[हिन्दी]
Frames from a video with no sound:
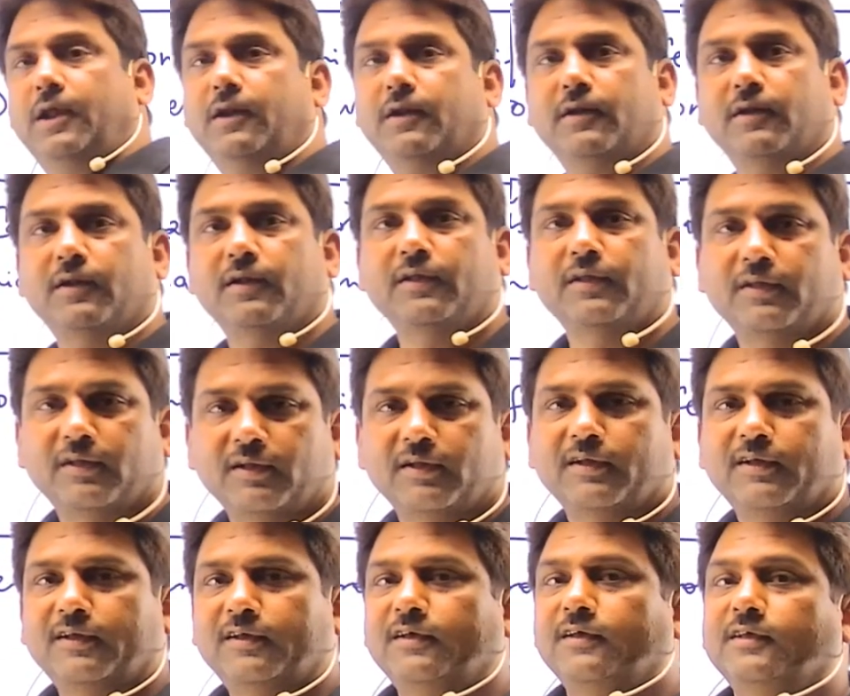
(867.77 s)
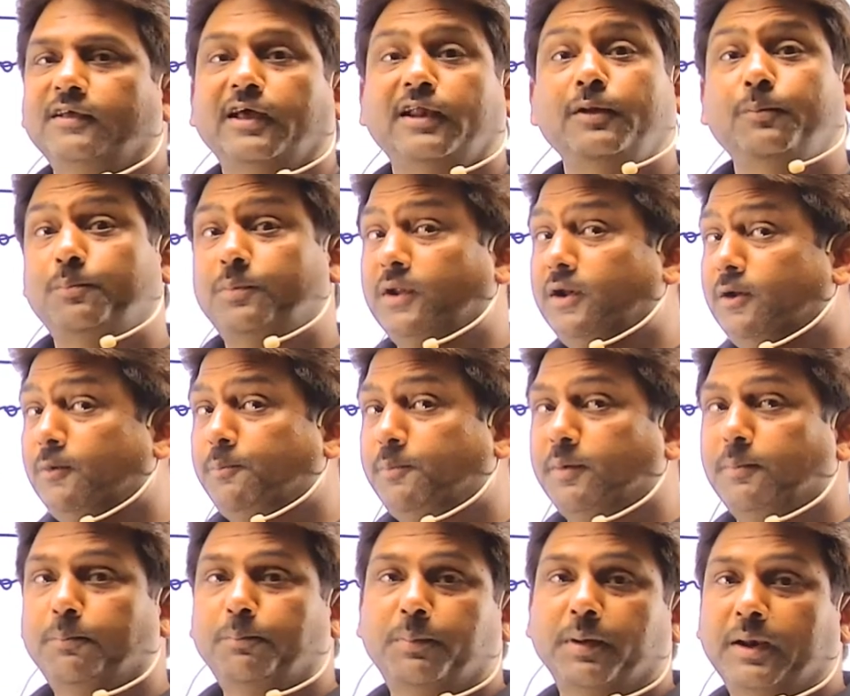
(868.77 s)
क्लियर यानी
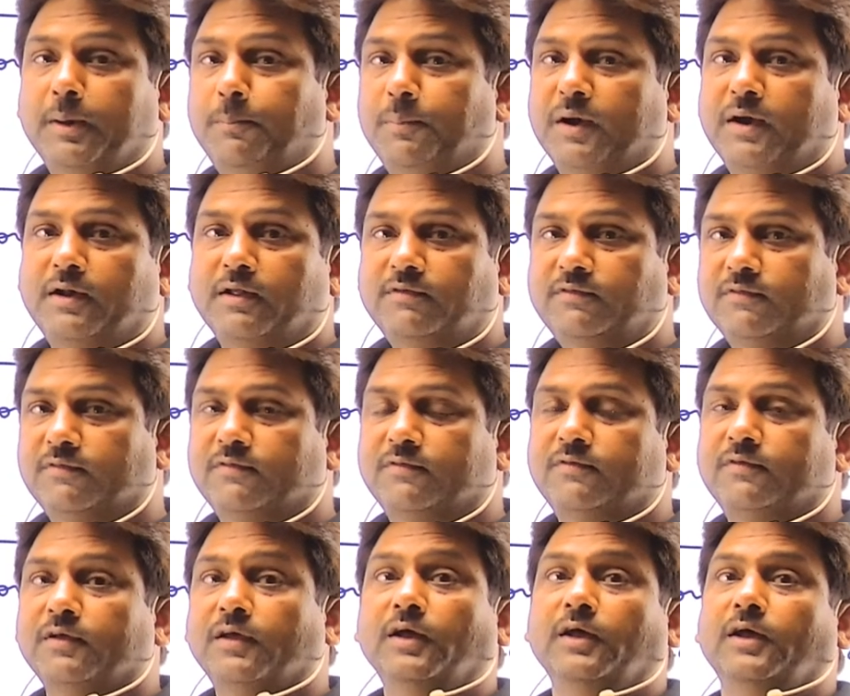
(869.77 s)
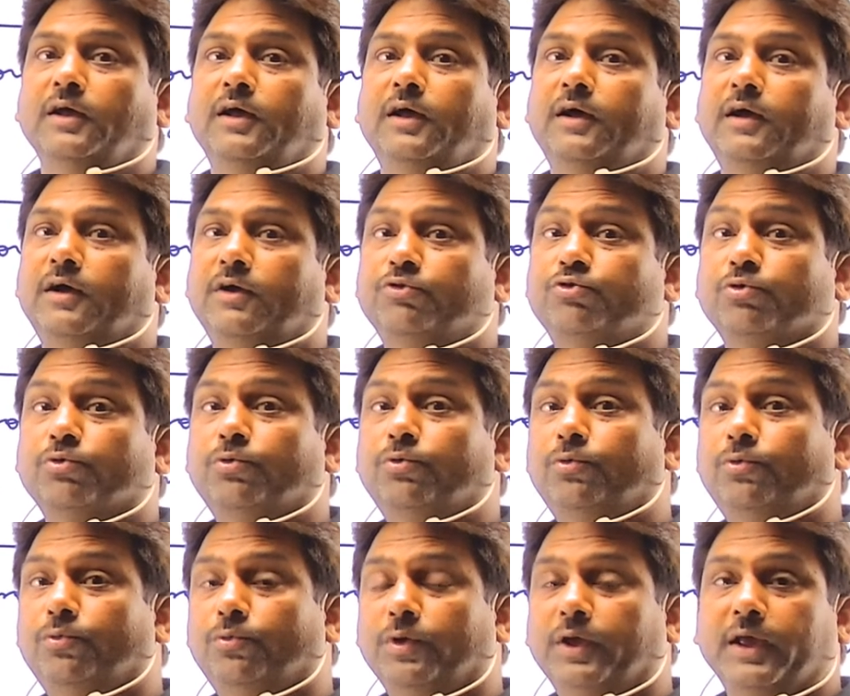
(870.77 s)
पेरीपेटस जो
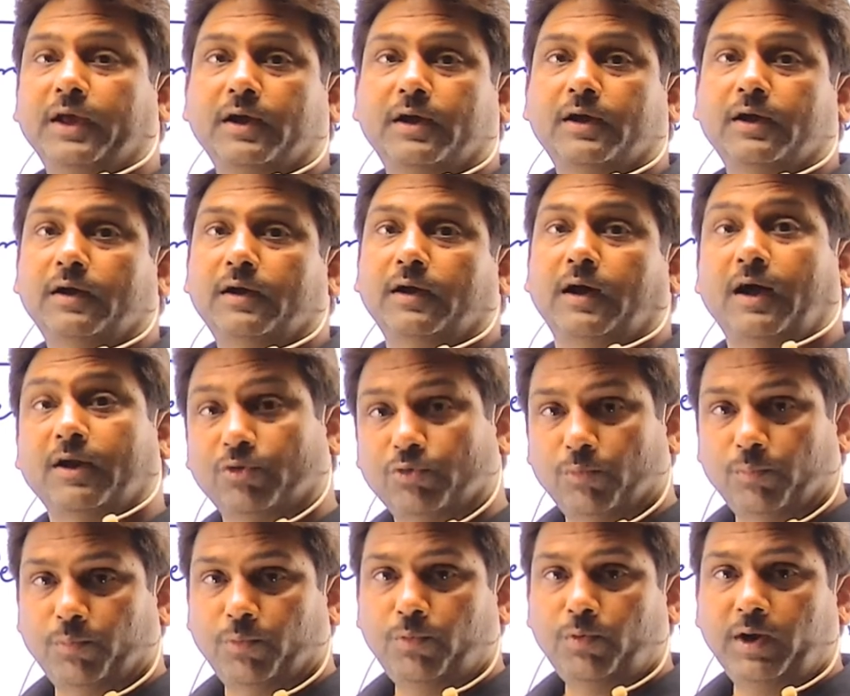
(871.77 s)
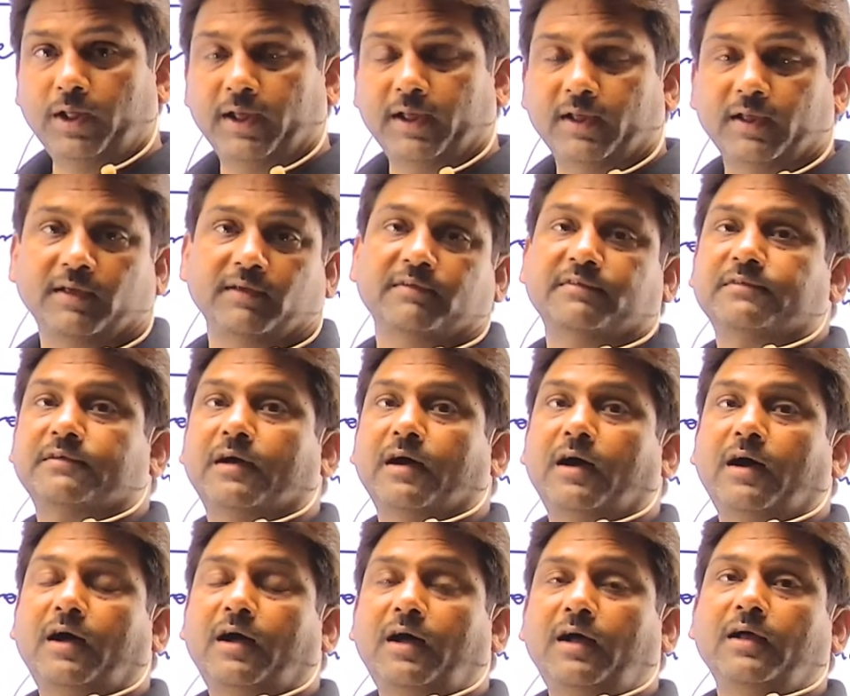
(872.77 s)
एक आर्थोपोड है
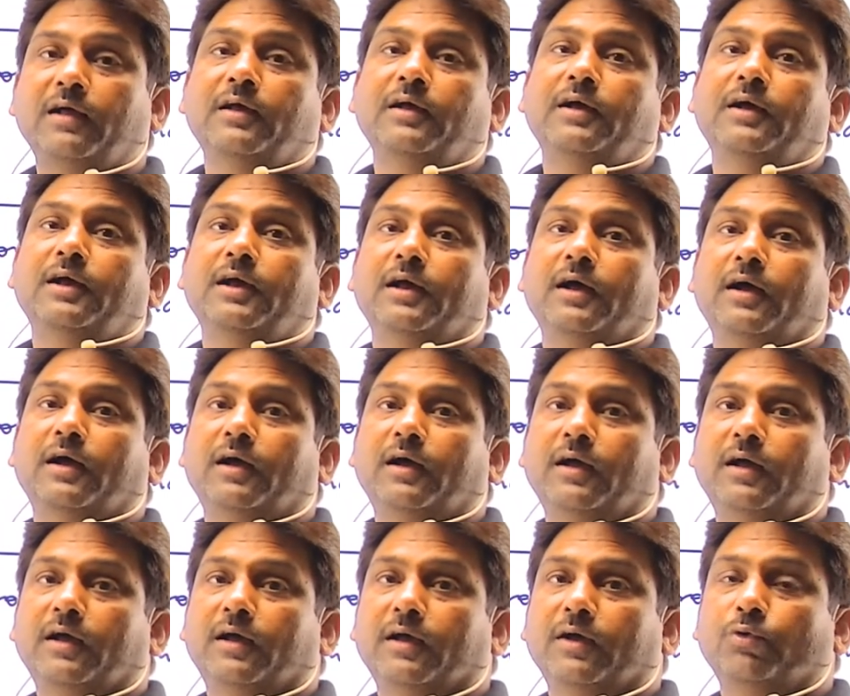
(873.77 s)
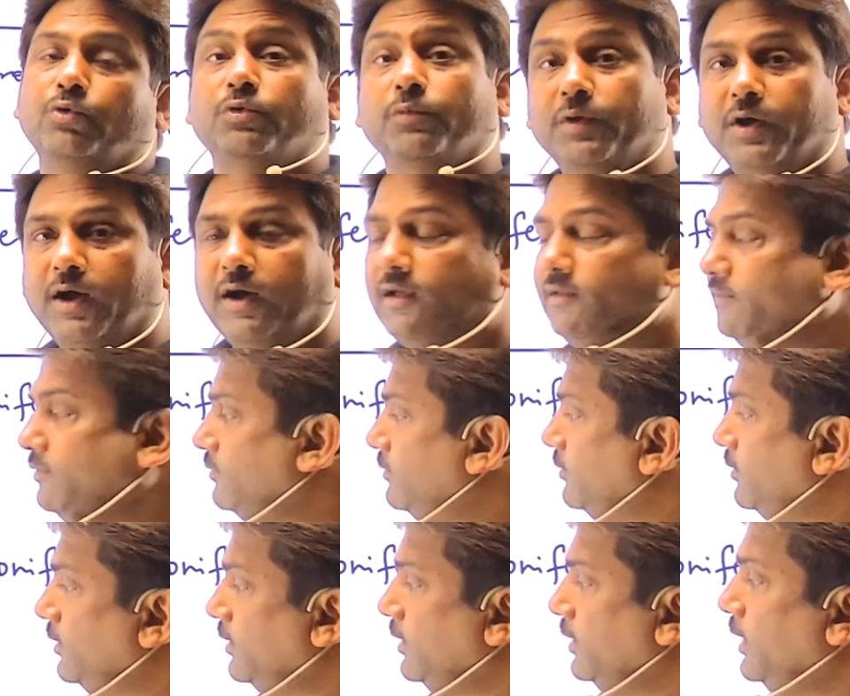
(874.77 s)
इसका उद्विकास
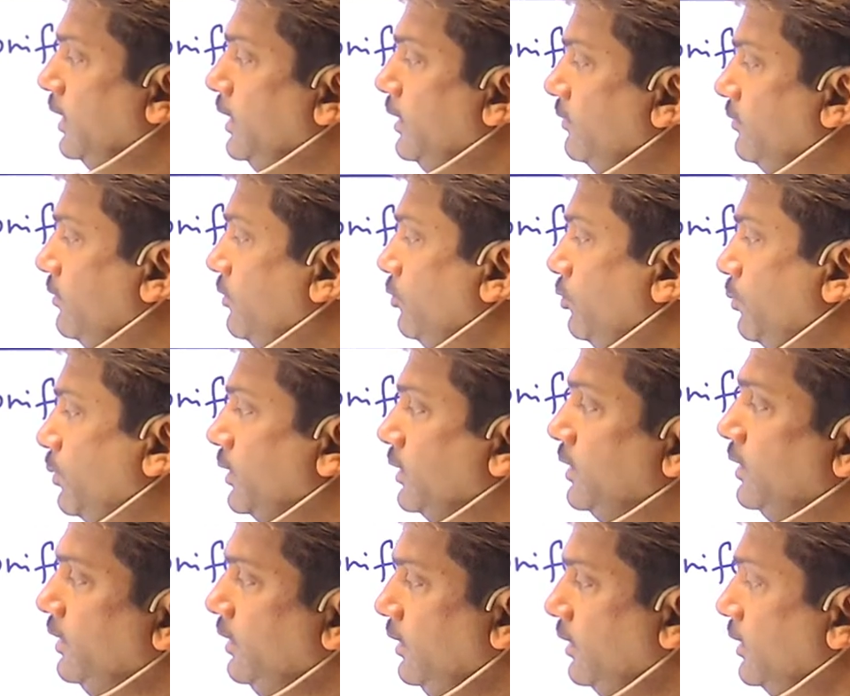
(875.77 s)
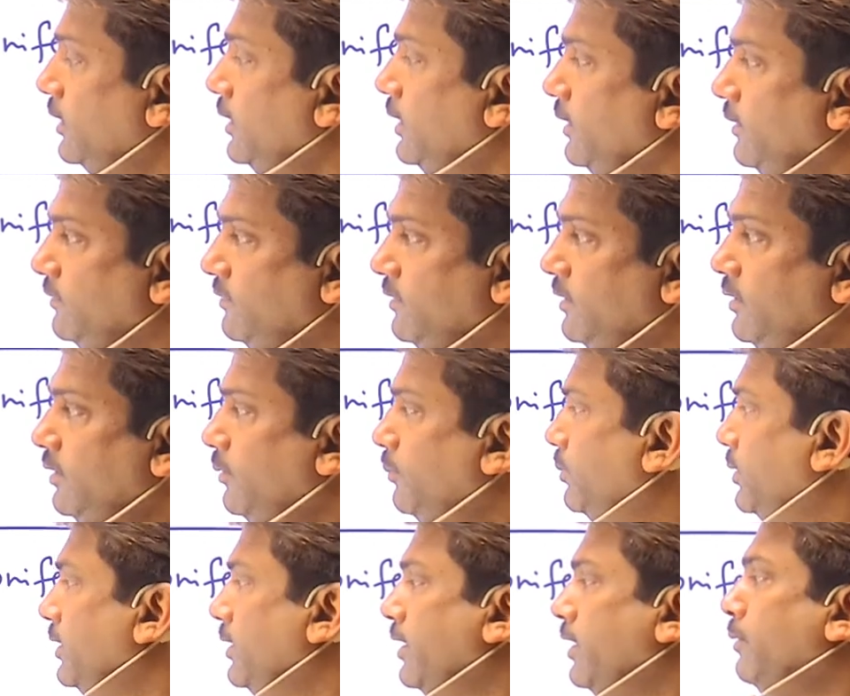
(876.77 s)
यानी इसकी उत्पत्ति इसी
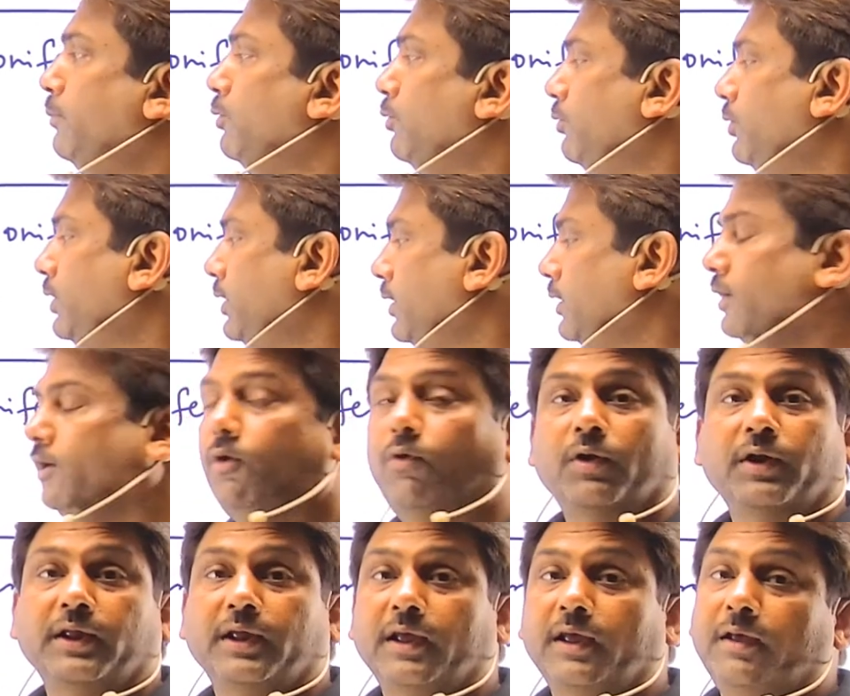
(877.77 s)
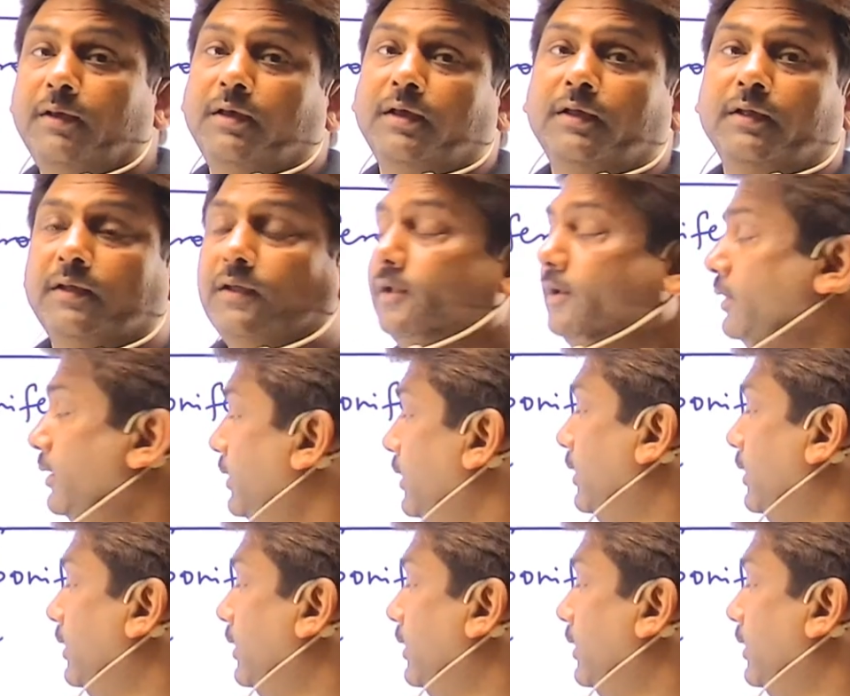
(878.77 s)
पीरियड में हुई है और ये